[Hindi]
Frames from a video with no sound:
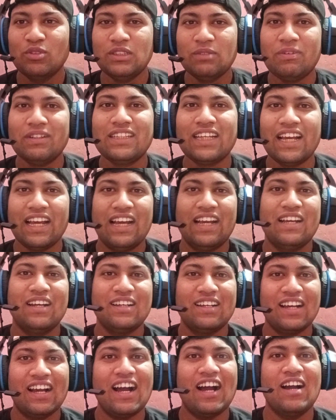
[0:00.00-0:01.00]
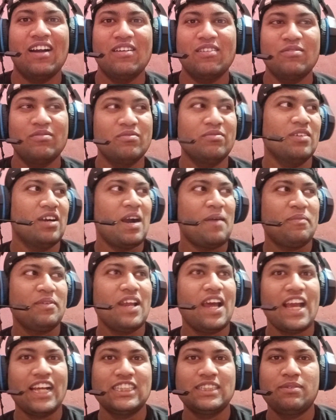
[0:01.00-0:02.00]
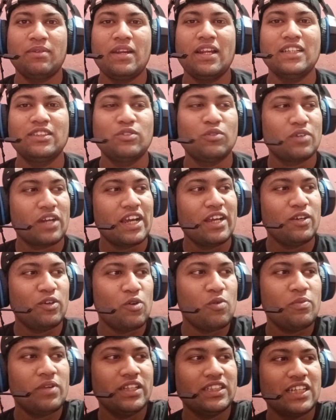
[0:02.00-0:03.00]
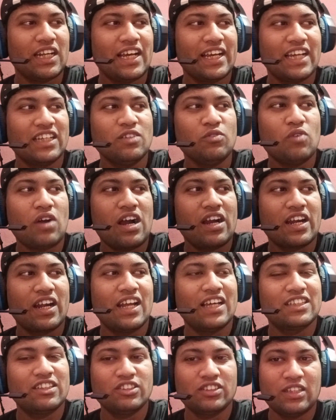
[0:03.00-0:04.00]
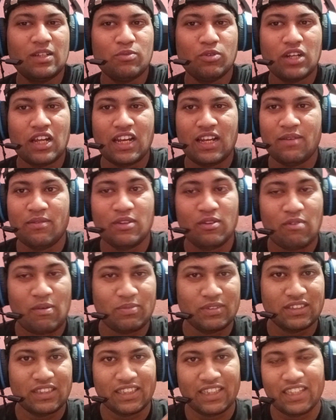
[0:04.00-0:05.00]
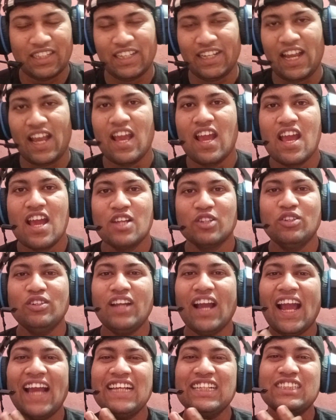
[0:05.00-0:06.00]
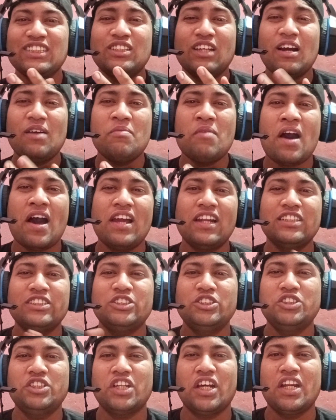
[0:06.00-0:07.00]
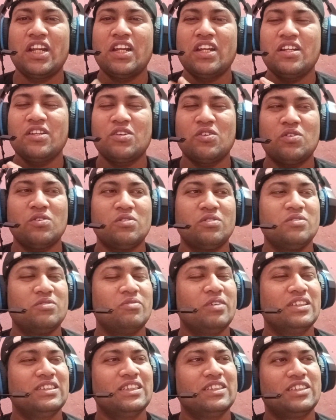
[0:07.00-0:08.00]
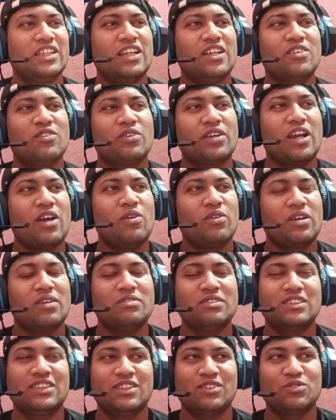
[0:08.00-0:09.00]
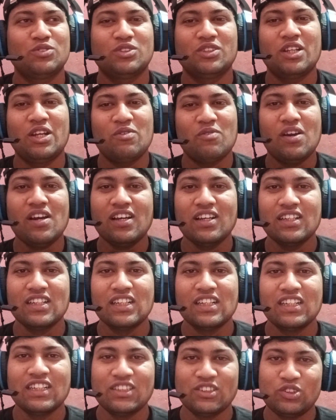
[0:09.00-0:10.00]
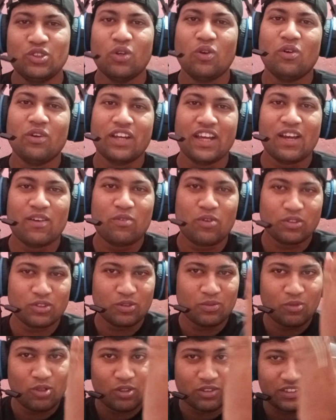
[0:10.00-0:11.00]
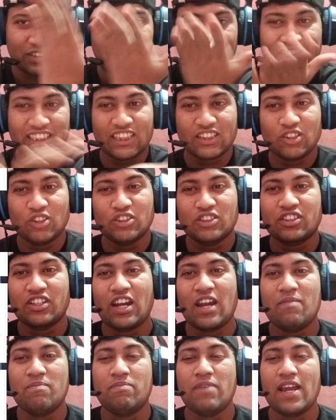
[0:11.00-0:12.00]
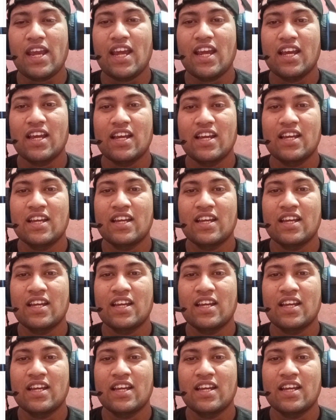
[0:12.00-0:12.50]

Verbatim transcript: मुझे पता है हाँ अपना एक्सपीरियंस वो कहीं घूमने चला गया था तो वहाँ खड़ा था इसलिए बुला लिया मुझे वापस आ गया ठीक है तो गाइज हमारा चैनल को वैसे चैनल को क्या हो गया वैसे कुछ नहीं हुआ जो हो गया वो तुम लोग देख सकते हो स्क्रीन पे